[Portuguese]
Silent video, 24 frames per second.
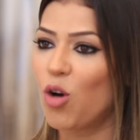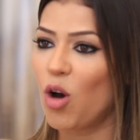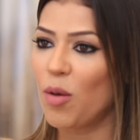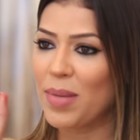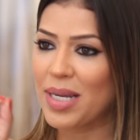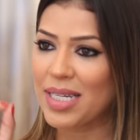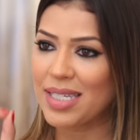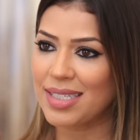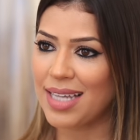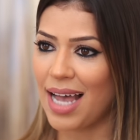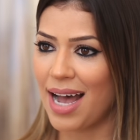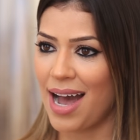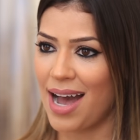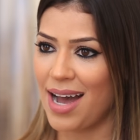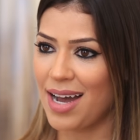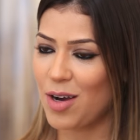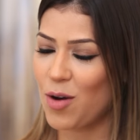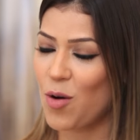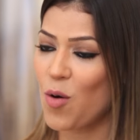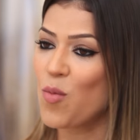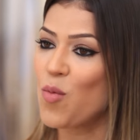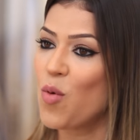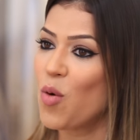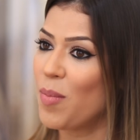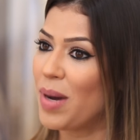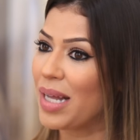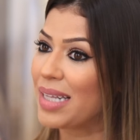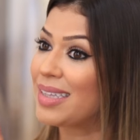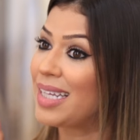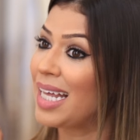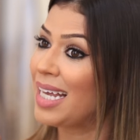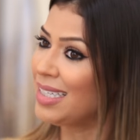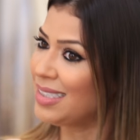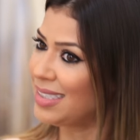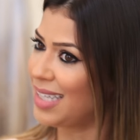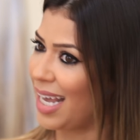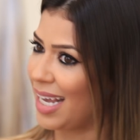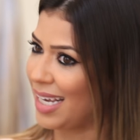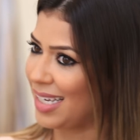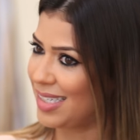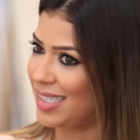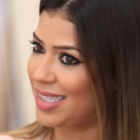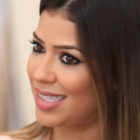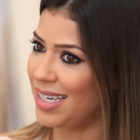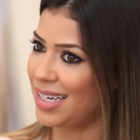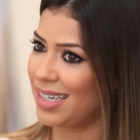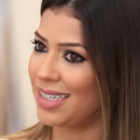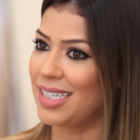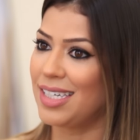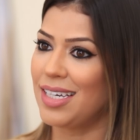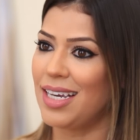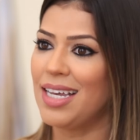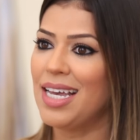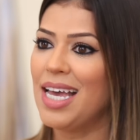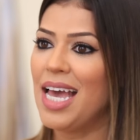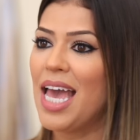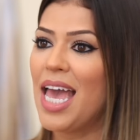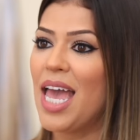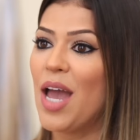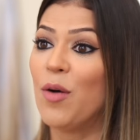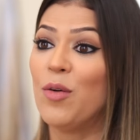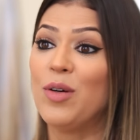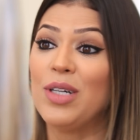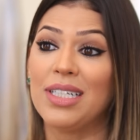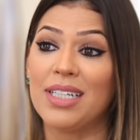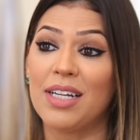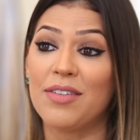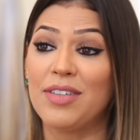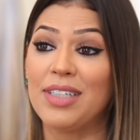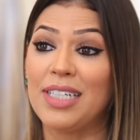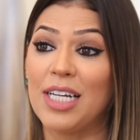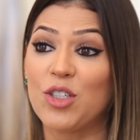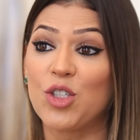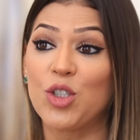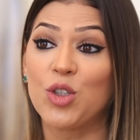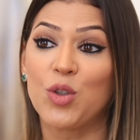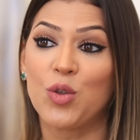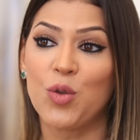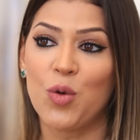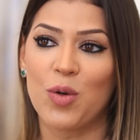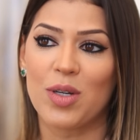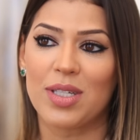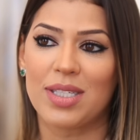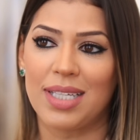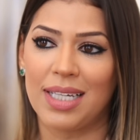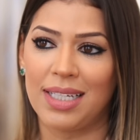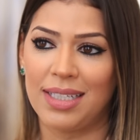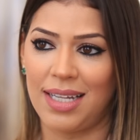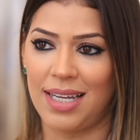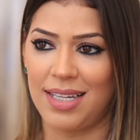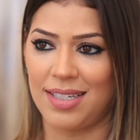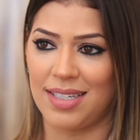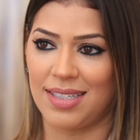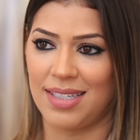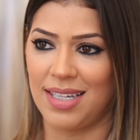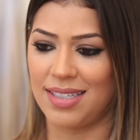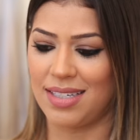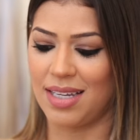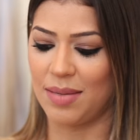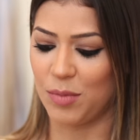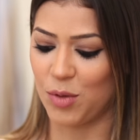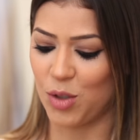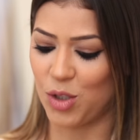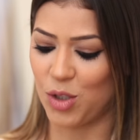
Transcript: Vou começar com uma tendência que reuni reúne, na verdade, duas tendências nessa